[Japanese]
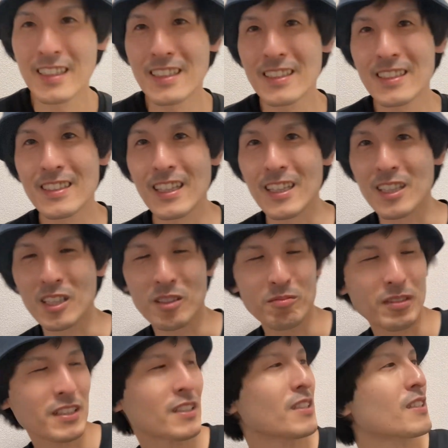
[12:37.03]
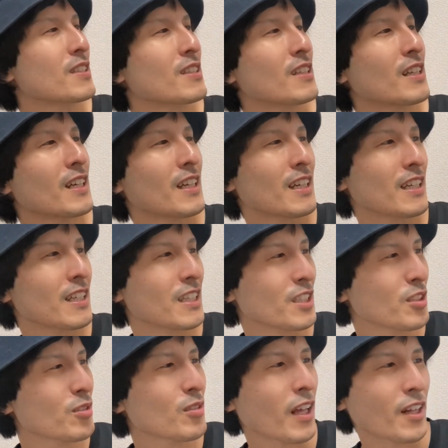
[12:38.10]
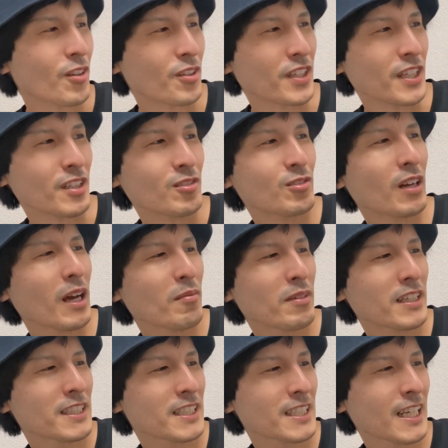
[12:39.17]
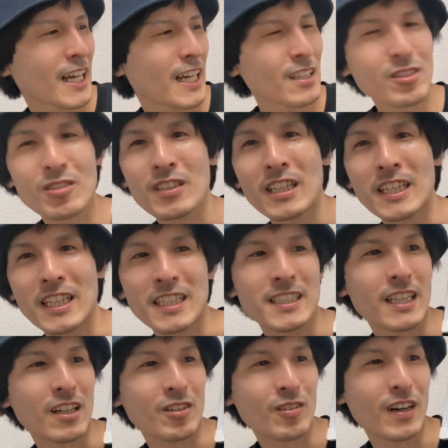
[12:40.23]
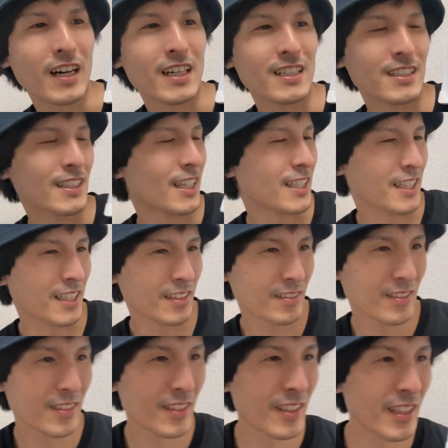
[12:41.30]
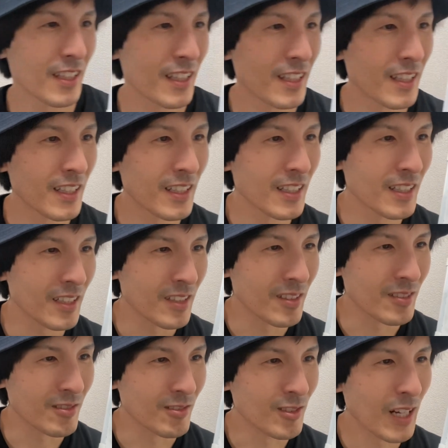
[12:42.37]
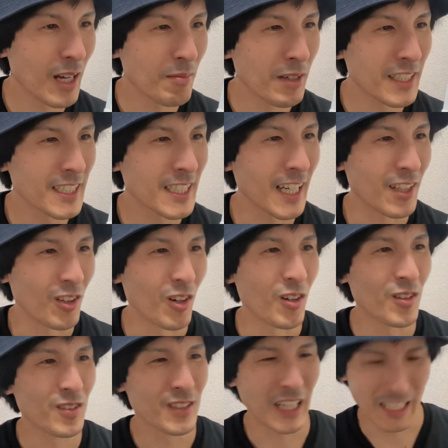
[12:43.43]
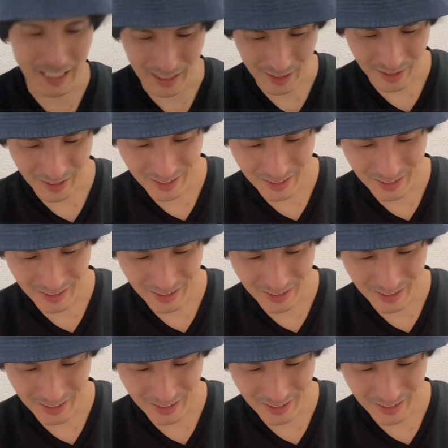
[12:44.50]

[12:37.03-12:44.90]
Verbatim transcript: さあ、行きます。幽霊の日、裏飯屋と出てきたのは何？裏飯屋の店主。